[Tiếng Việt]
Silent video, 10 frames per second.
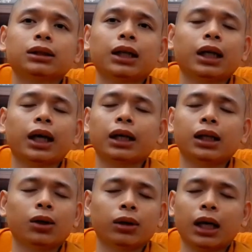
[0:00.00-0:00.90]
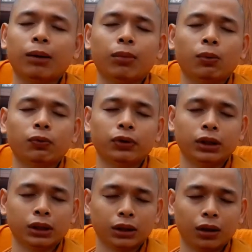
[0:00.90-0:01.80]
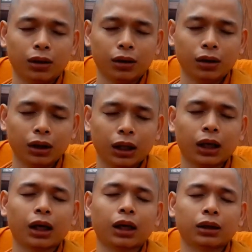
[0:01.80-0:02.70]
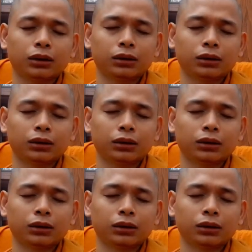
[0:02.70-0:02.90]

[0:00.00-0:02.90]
các ngài đều làm một việc đó là